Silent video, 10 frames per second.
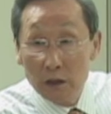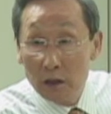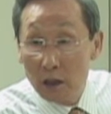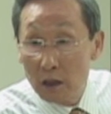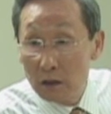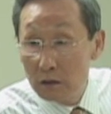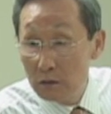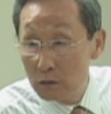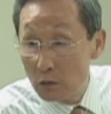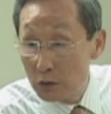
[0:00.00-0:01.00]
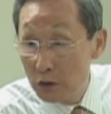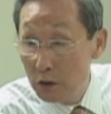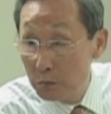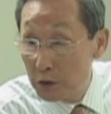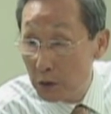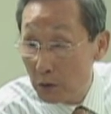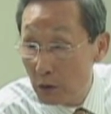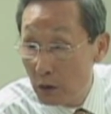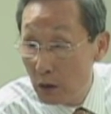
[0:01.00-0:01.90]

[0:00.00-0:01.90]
인간은 도저히 뭐예요?